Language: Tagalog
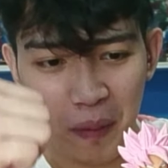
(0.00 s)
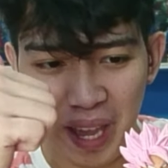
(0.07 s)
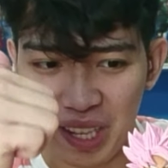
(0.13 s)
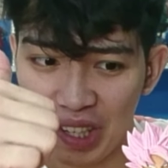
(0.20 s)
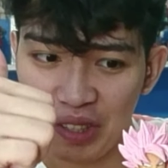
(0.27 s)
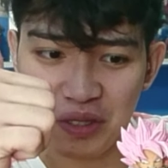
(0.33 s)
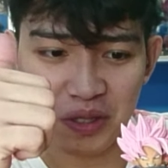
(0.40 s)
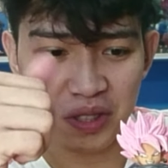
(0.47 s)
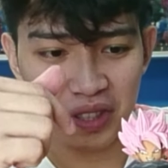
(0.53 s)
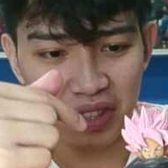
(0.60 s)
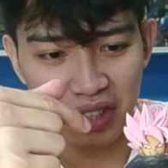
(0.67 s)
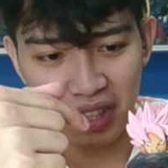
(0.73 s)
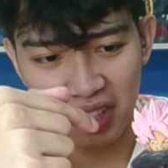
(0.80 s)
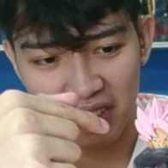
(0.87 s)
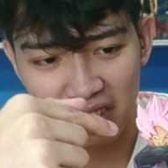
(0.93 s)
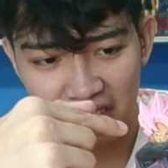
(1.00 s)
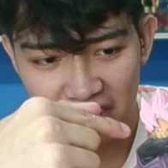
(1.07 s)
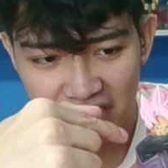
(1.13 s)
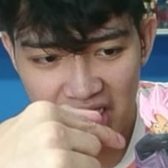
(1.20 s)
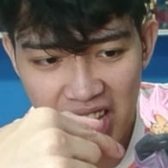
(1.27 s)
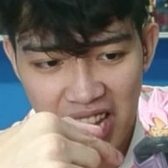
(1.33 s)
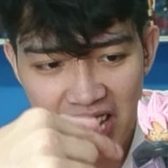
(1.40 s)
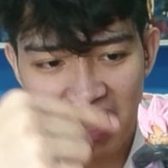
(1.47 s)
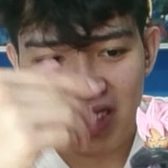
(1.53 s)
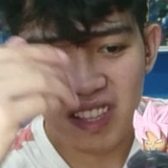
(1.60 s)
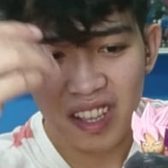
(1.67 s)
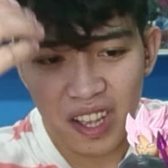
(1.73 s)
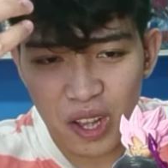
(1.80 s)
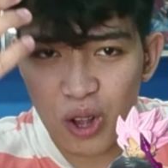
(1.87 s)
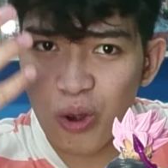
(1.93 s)
very good.
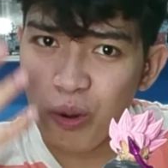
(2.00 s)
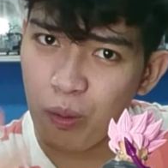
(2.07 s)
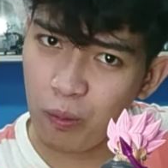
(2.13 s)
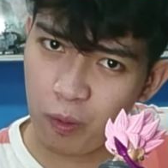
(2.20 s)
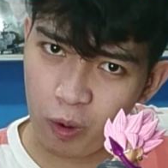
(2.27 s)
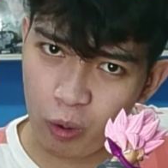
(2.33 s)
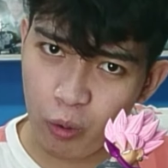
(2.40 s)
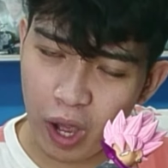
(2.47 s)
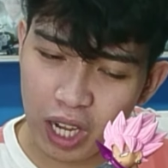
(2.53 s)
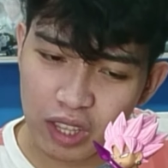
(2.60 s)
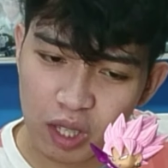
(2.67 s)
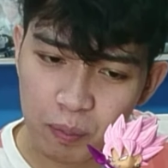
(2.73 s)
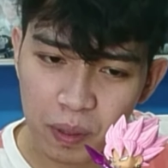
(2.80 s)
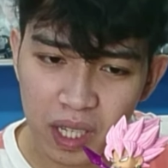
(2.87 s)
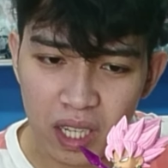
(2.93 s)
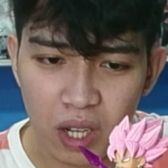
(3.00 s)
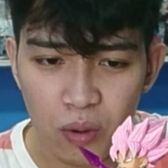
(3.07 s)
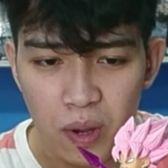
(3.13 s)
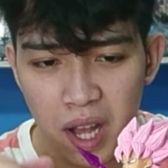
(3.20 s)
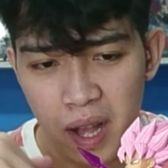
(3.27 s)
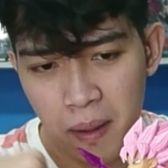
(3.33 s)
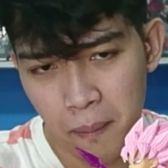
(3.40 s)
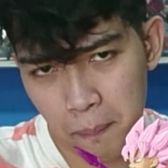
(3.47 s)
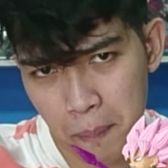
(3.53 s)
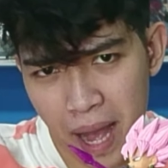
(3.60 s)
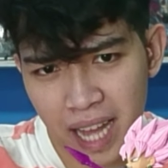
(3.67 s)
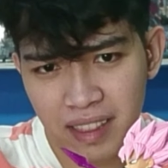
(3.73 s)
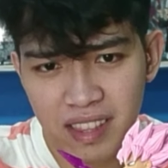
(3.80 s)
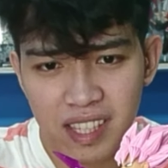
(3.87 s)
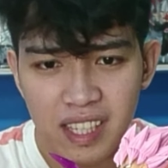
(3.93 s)
Skin, quality ng pagkagawa,
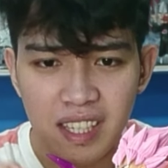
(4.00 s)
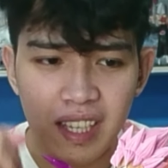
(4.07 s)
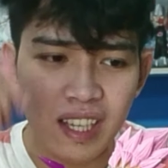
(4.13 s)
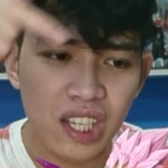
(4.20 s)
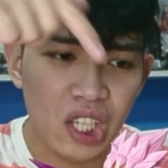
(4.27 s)
body,